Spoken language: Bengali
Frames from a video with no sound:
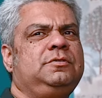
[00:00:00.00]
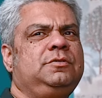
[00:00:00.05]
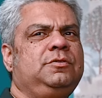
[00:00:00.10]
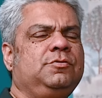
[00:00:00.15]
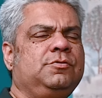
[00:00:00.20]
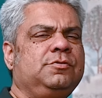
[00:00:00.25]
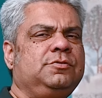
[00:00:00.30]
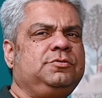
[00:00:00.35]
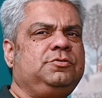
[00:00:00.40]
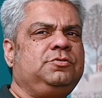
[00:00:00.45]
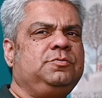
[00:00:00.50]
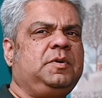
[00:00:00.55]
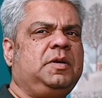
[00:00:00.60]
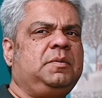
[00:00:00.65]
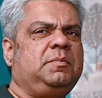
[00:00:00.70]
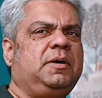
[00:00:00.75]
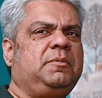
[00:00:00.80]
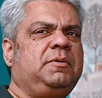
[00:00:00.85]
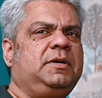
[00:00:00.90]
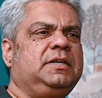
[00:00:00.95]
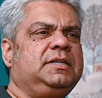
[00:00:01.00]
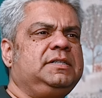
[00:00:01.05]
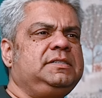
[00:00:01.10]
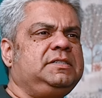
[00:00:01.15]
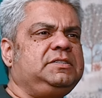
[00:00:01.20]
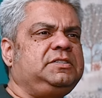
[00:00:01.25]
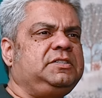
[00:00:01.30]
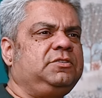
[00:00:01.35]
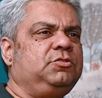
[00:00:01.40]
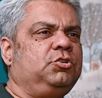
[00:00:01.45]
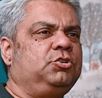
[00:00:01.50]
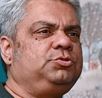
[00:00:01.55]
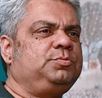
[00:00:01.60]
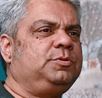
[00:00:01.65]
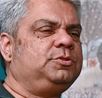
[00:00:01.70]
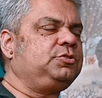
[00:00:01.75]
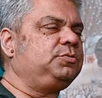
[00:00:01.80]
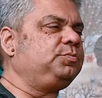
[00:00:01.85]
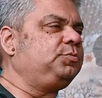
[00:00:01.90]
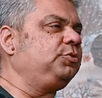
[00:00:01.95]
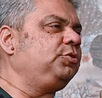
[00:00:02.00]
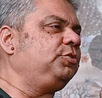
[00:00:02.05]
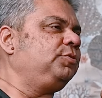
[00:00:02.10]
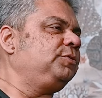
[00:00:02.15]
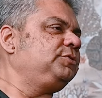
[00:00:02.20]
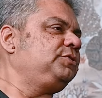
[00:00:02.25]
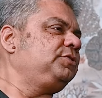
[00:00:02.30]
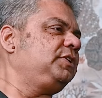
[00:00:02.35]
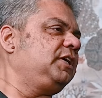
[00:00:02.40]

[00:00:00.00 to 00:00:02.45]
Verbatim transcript: লোক তোমার বাবার কাছে সে দশ বছর পনেরো বছর